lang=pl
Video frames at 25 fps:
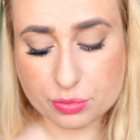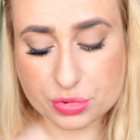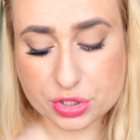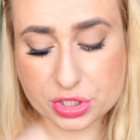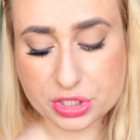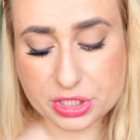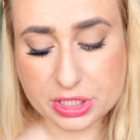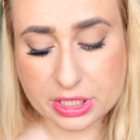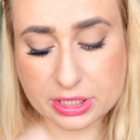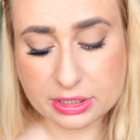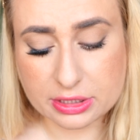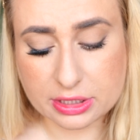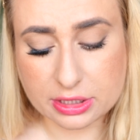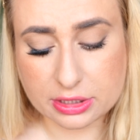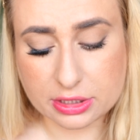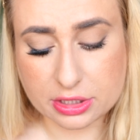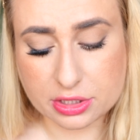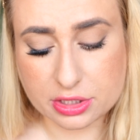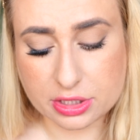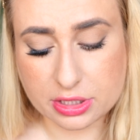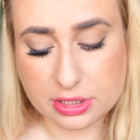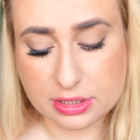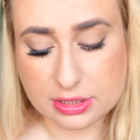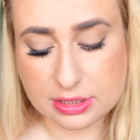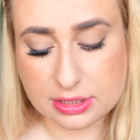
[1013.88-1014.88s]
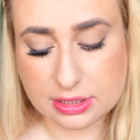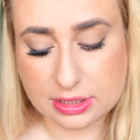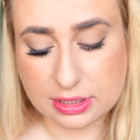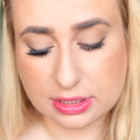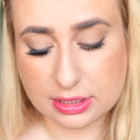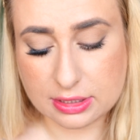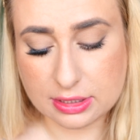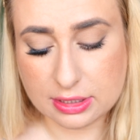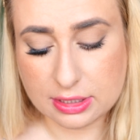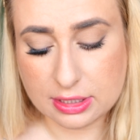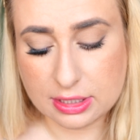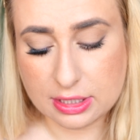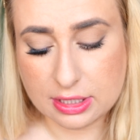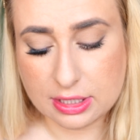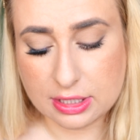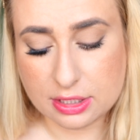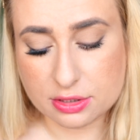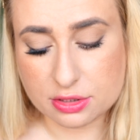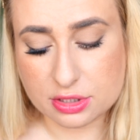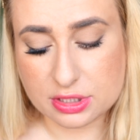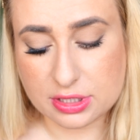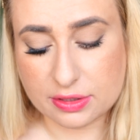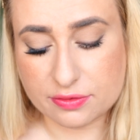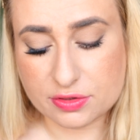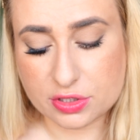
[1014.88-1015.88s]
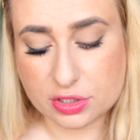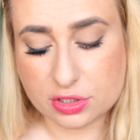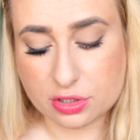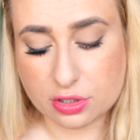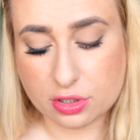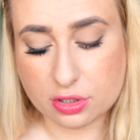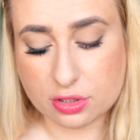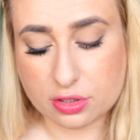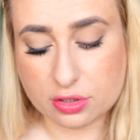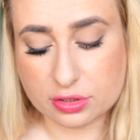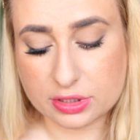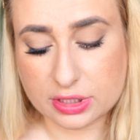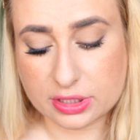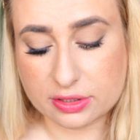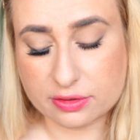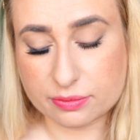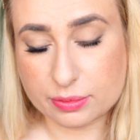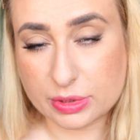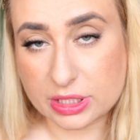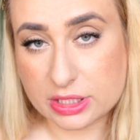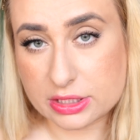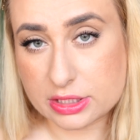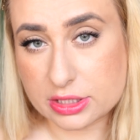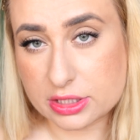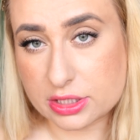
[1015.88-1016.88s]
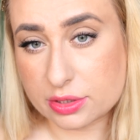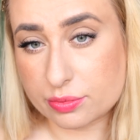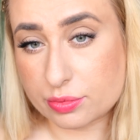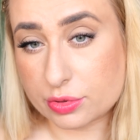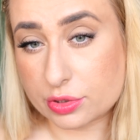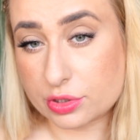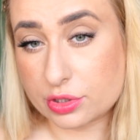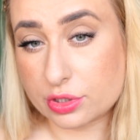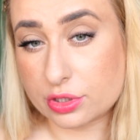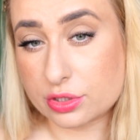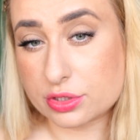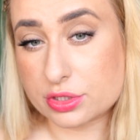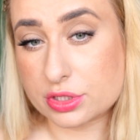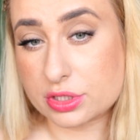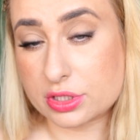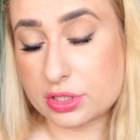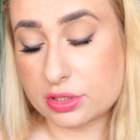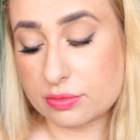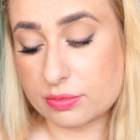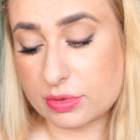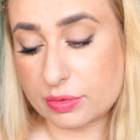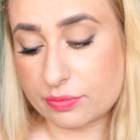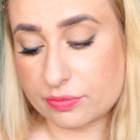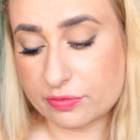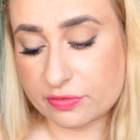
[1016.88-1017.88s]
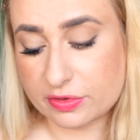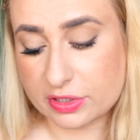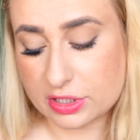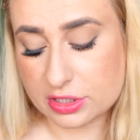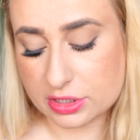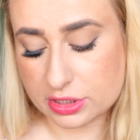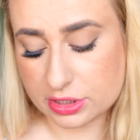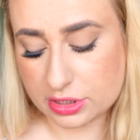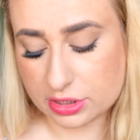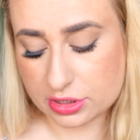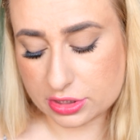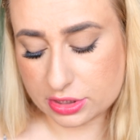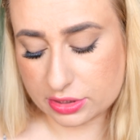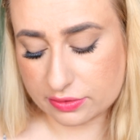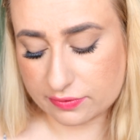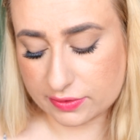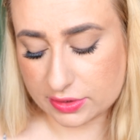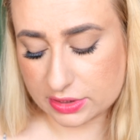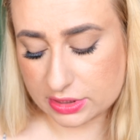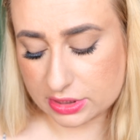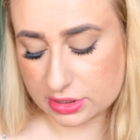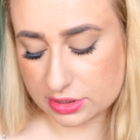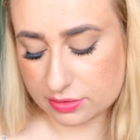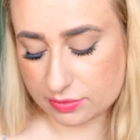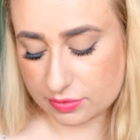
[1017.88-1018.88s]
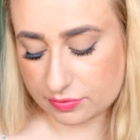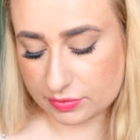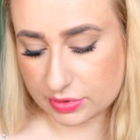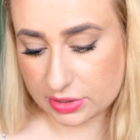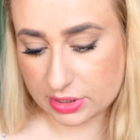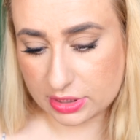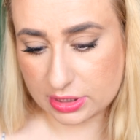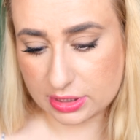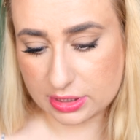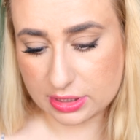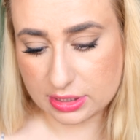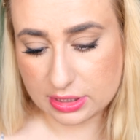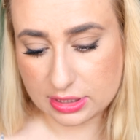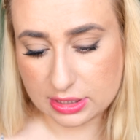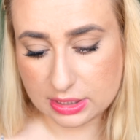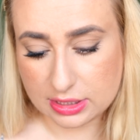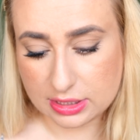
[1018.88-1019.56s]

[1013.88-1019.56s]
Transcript: przycięte te rzęsy, to zawsze to oko tak bardziej się podnosi. Mam wrażenie, że wiecie, że mam taki